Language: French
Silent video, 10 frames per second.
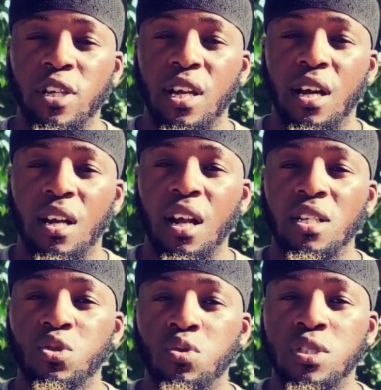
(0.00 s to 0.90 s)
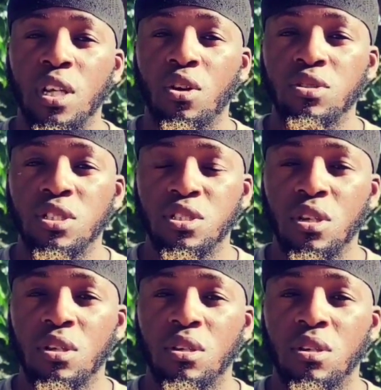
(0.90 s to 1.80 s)
invoqué Allah en
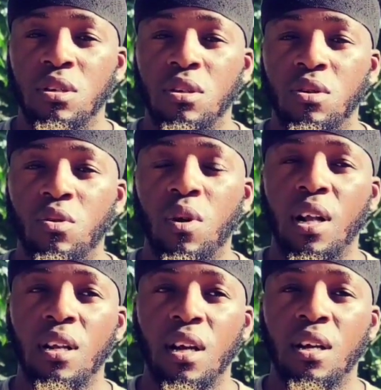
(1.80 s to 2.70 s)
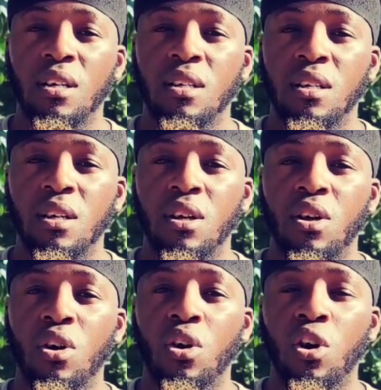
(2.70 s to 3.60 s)
disant « où Allah,
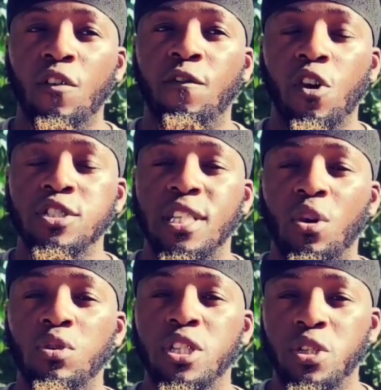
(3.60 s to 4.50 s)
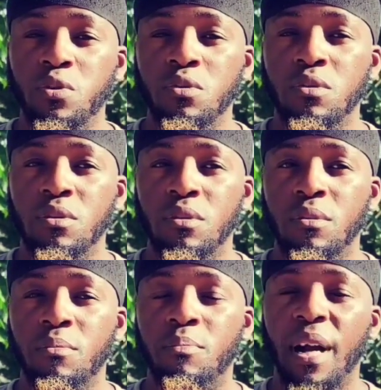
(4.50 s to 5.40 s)
renforce ta religion
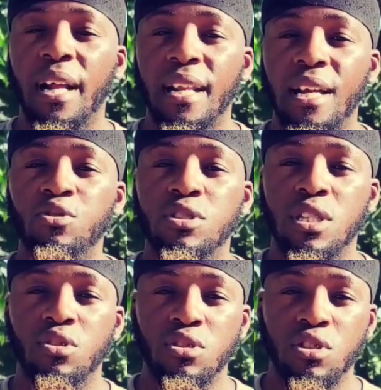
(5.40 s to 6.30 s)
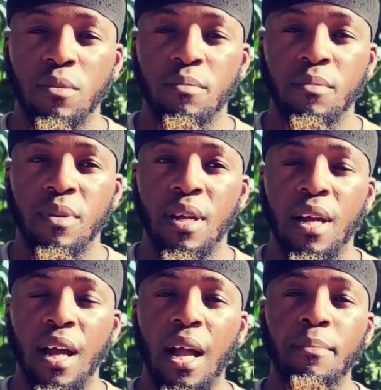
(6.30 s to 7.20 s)
par l'un de ces deux hommes,
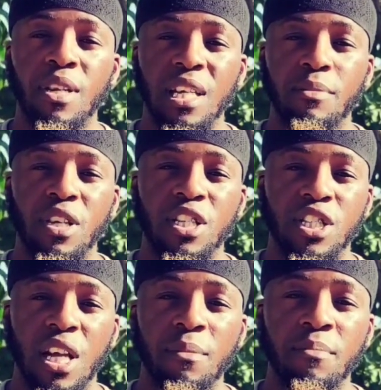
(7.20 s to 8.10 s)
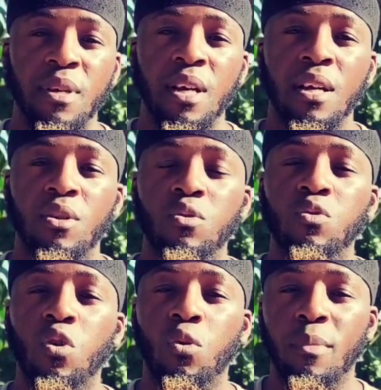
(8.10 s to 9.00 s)
Amr ibn Hisham
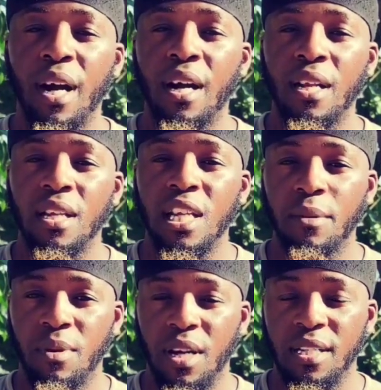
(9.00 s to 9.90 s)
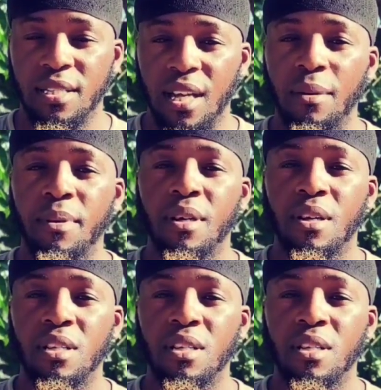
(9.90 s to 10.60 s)
ou Omar ibn Khattab